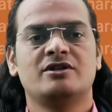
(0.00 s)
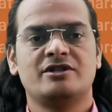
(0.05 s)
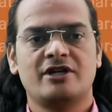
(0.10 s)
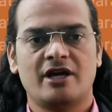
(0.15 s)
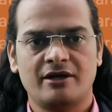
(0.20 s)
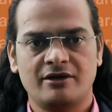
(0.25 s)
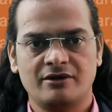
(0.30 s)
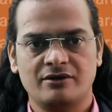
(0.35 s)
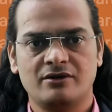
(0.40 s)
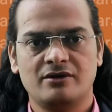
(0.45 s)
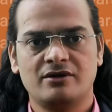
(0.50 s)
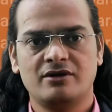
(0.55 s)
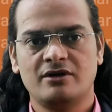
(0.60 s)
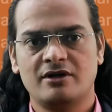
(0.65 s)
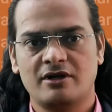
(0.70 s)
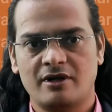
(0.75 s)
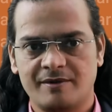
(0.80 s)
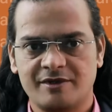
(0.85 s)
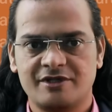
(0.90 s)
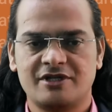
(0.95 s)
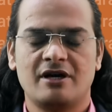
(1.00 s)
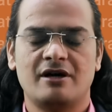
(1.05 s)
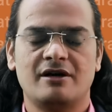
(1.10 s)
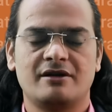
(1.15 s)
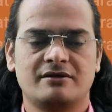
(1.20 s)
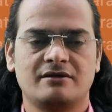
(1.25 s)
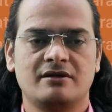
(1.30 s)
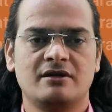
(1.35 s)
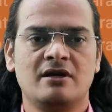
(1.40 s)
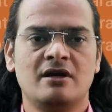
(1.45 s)
जय हिंद नमस्कार
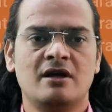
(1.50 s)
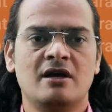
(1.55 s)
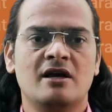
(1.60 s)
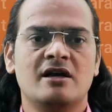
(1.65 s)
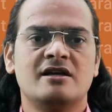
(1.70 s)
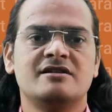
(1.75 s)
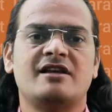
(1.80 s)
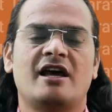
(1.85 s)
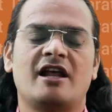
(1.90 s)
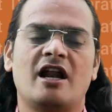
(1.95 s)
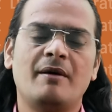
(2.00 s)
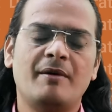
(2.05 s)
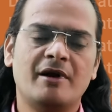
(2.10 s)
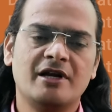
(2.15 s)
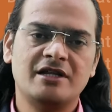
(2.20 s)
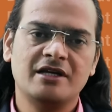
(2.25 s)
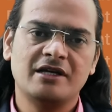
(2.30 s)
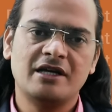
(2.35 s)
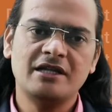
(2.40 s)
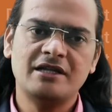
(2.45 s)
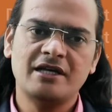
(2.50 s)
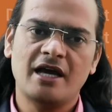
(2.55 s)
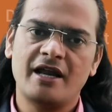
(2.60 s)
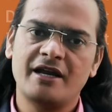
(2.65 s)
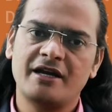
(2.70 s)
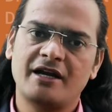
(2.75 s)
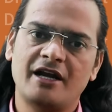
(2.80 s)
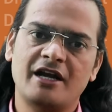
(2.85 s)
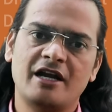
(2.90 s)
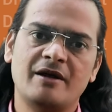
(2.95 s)
सेना भर्ती की
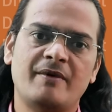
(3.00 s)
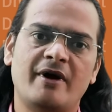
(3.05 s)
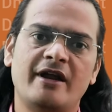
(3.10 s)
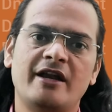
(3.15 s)
तैयारी करने